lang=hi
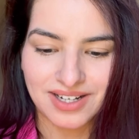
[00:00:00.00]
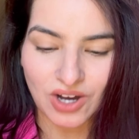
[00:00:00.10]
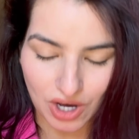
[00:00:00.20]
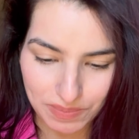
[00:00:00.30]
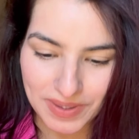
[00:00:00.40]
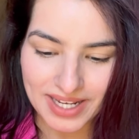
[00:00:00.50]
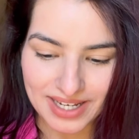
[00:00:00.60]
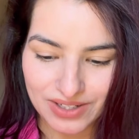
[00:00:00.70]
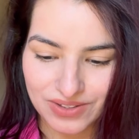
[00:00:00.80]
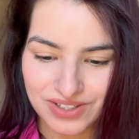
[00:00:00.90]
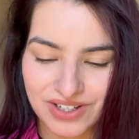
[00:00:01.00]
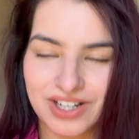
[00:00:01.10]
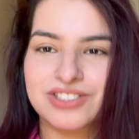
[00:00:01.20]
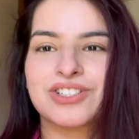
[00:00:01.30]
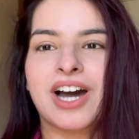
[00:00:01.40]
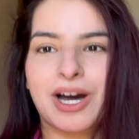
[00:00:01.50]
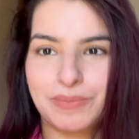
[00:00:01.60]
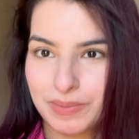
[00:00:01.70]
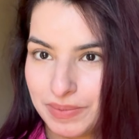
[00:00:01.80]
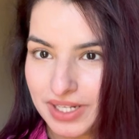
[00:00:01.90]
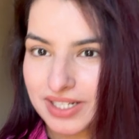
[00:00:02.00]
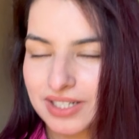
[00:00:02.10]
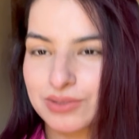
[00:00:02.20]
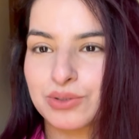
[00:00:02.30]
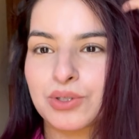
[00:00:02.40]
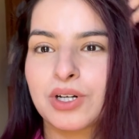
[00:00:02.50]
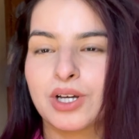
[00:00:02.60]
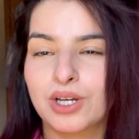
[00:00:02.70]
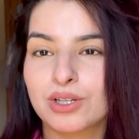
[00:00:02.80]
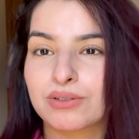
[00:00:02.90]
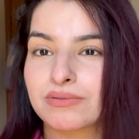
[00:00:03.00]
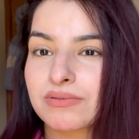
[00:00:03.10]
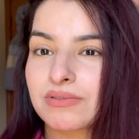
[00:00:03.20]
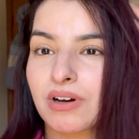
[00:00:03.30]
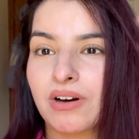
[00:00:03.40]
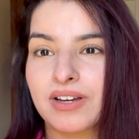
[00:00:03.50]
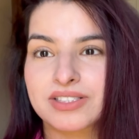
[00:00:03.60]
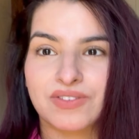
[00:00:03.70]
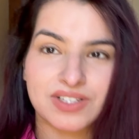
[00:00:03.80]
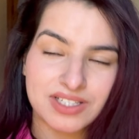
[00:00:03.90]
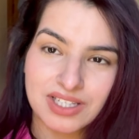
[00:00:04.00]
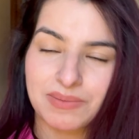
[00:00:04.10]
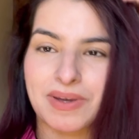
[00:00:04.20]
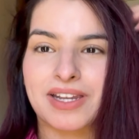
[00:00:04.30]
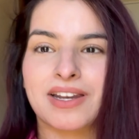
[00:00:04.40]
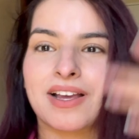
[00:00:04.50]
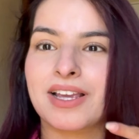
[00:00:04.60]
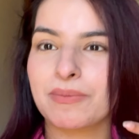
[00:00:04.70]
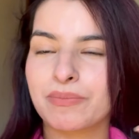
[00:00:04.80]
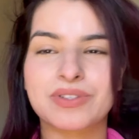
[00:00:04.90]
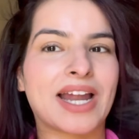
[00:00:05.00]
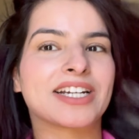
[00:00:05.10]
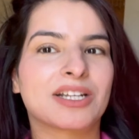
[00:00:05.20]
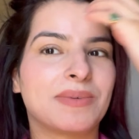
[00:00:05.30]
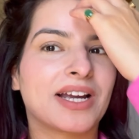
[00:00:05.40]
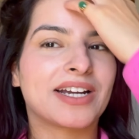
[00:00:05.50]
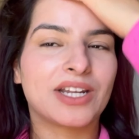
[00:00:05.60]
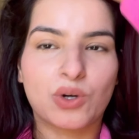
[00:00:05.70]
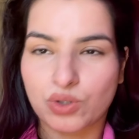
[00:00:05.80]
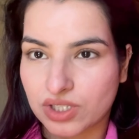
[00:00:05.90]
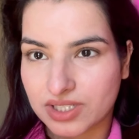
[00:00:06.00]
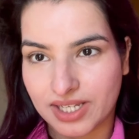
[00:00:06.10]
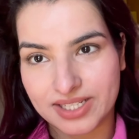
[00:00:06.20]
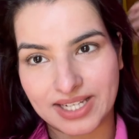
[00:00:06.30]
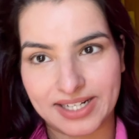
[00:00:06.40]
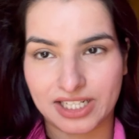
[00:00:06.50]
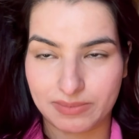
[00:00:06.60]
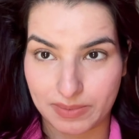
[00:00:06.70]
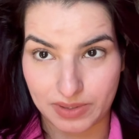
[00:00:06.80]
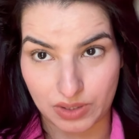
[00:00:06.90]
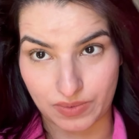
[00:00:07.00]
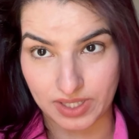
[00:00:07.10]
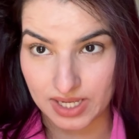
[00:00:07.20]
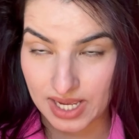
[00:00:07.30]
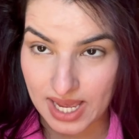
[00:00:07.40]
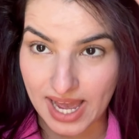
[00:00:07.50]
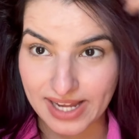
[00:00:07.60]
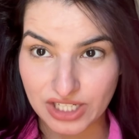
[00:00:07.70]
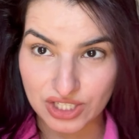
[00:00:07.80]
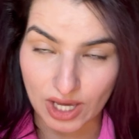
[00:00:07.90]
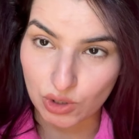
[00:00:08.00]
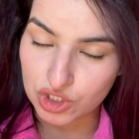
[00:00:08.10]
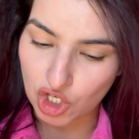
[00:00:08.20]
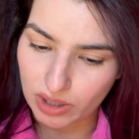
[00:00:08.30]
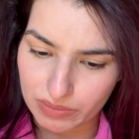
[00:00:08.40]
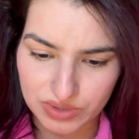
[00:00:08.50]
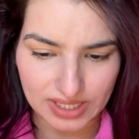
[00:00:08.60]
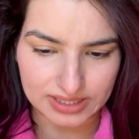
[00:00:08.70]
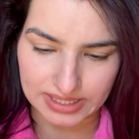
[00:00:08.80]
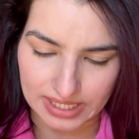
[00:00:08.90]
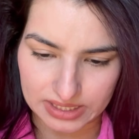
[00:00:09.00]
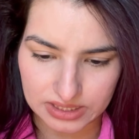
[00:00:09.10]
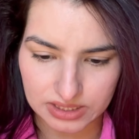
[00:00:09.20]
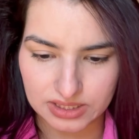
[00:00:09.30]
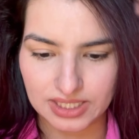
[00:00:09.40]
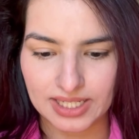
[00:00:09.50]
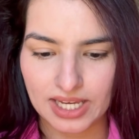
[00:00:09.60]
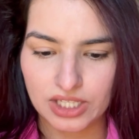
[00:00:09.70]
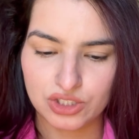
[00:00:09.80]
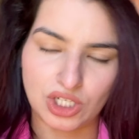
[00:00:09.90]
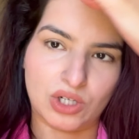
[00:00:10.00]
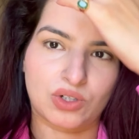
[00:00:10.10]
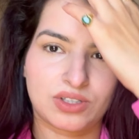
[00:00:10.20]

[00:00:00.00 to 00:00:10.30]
और प्ले करो अच्छा अभी प्ले करती हूँ तो इस वजह से मैंने ना ये सेंटर में करने की कोशिश करी सेंटर में भी नहीं हुआ हाँ जी शानू चलो हम चलते हैं ठीक है चलो